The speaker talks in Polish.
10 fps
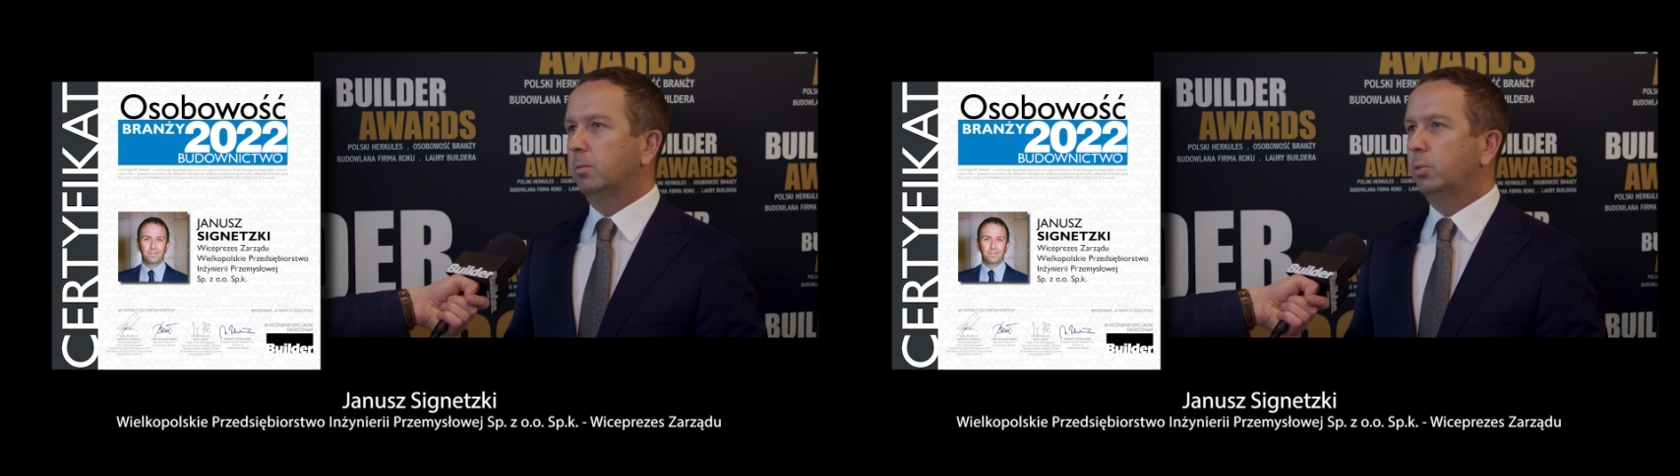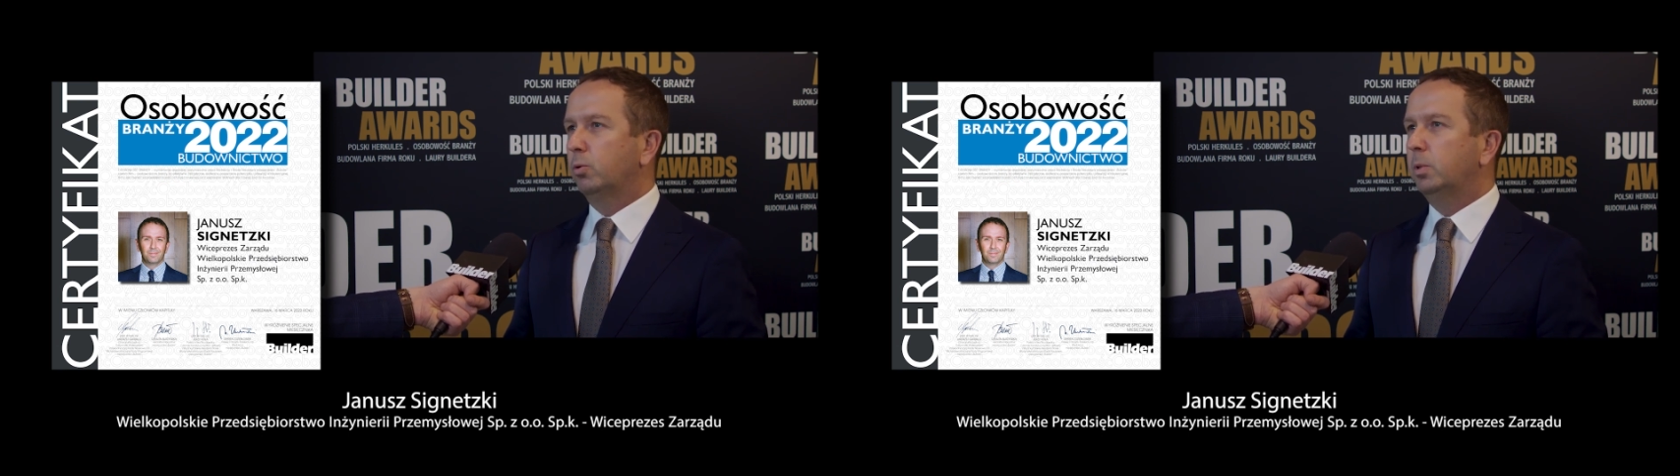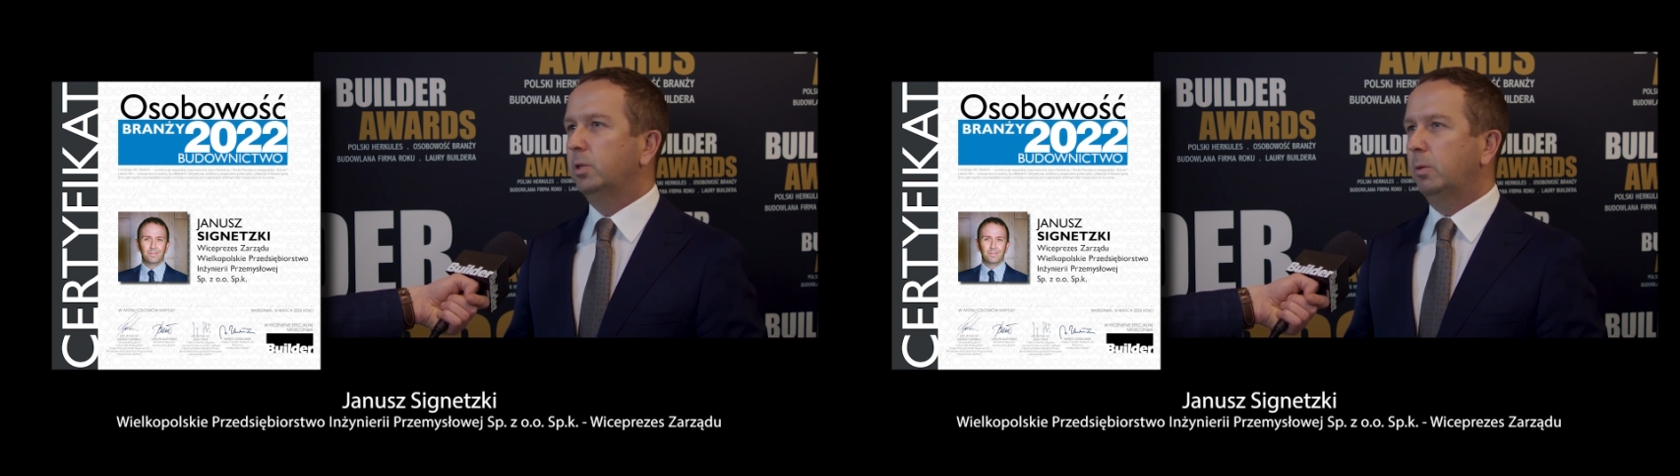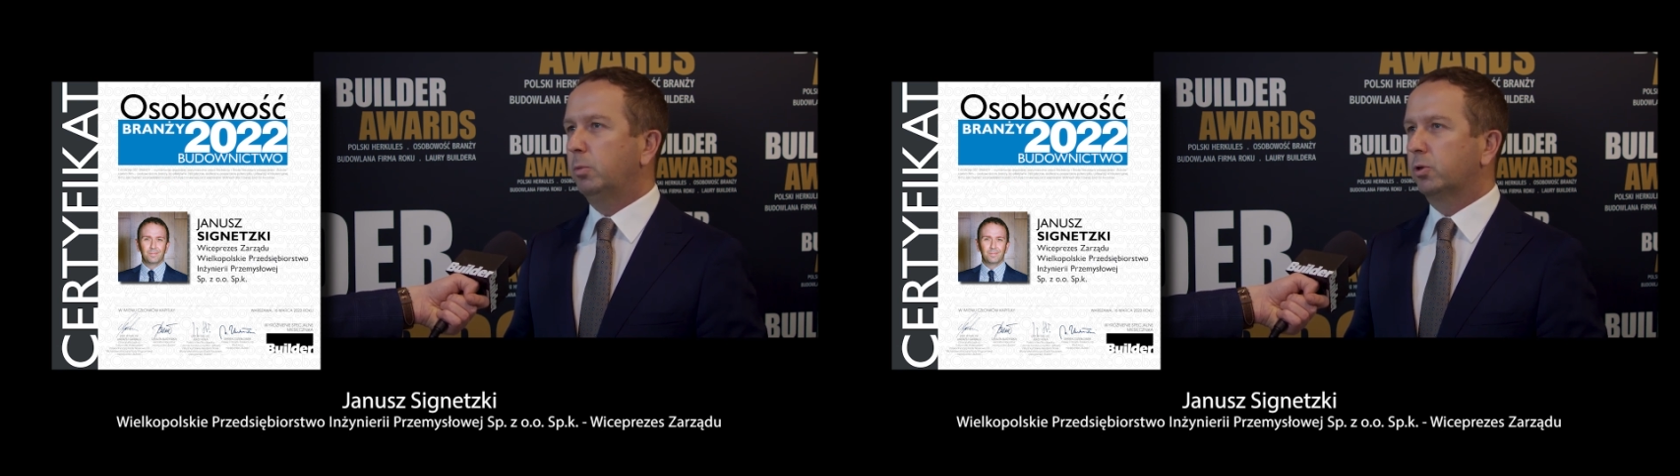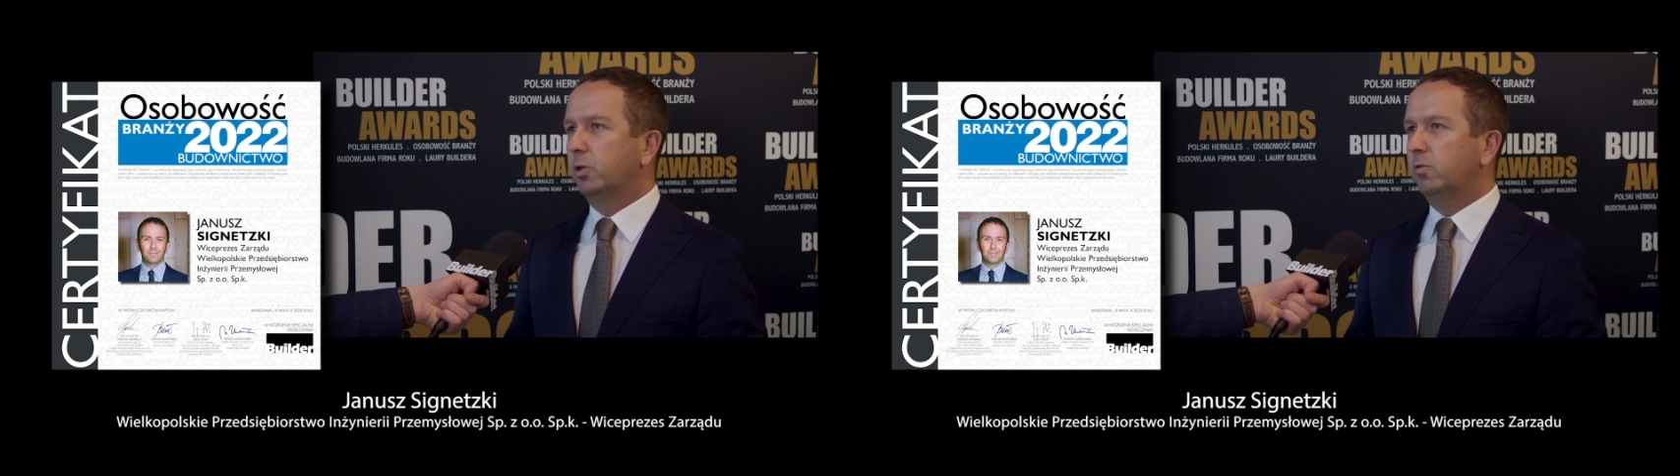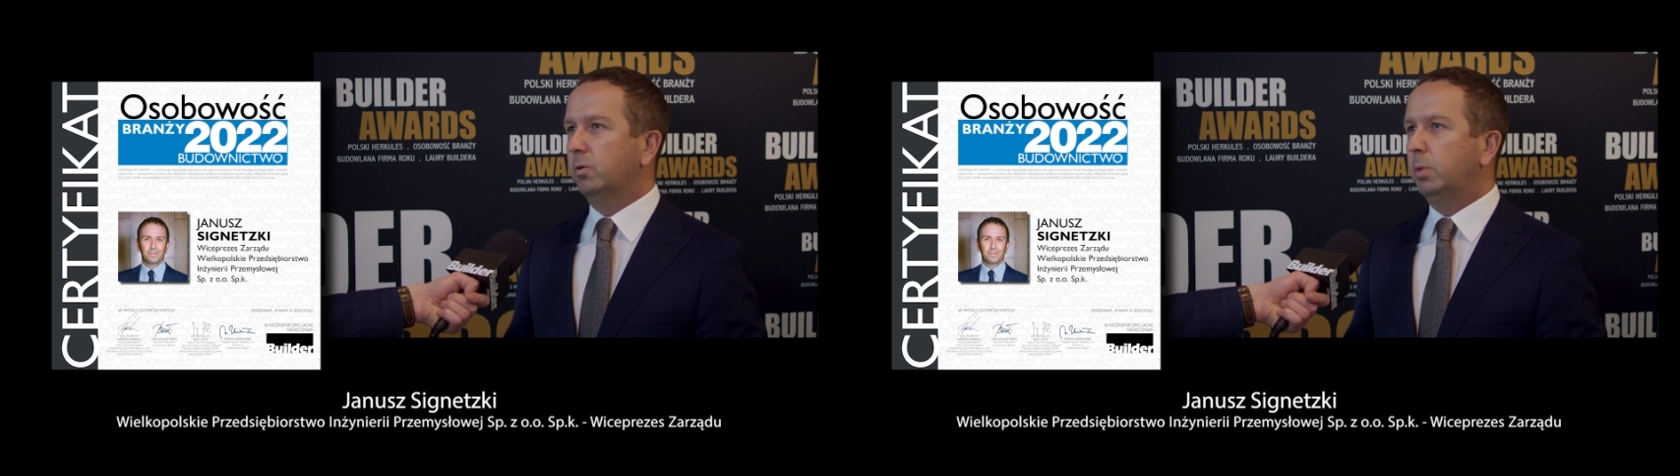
byłby niemożliwy